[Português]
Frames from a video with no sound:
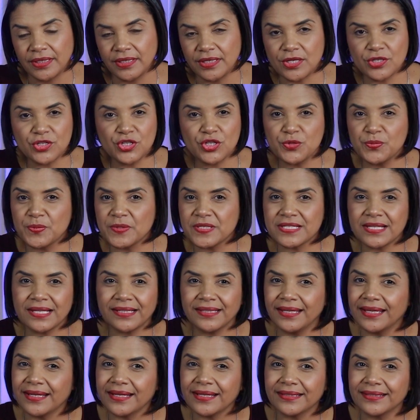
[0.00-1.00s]
E a gente precisa
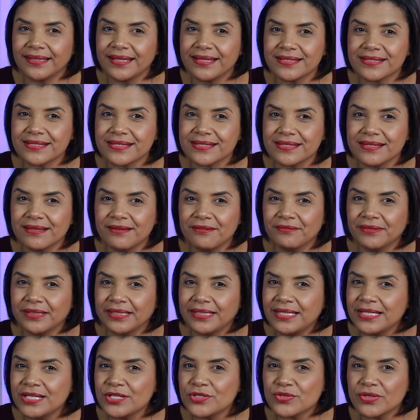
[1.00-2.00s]
ter atenção a
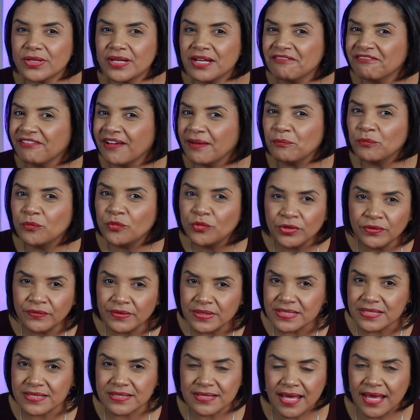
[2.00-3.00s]
isso, levar muito
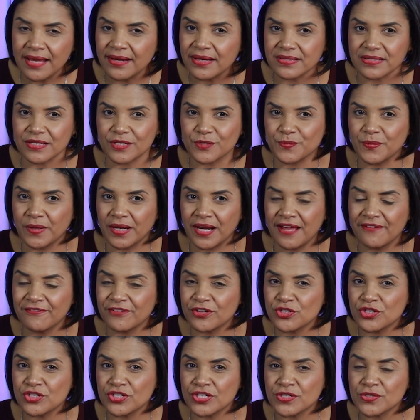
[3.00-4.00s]
a sério essas
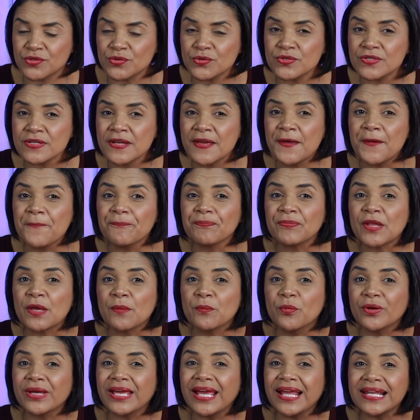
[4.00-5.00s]
palavras de Jesus,
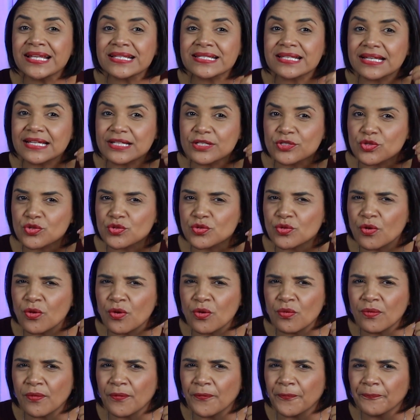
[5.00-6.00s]
porque elas
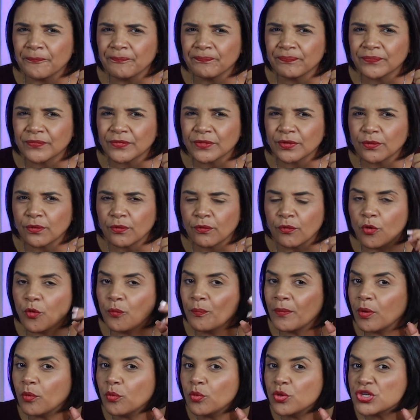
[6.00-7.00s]
ressoam
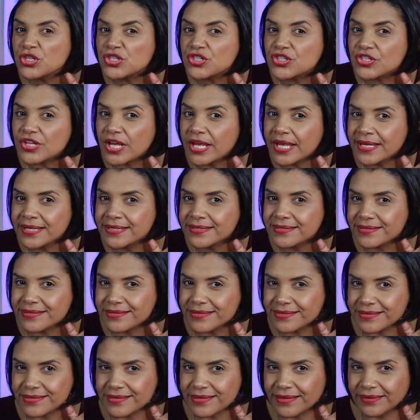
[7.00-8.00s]
uma
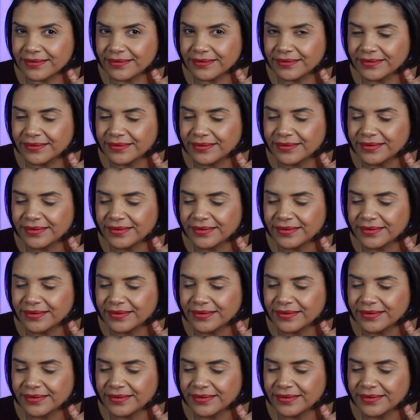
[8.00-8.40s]
urgência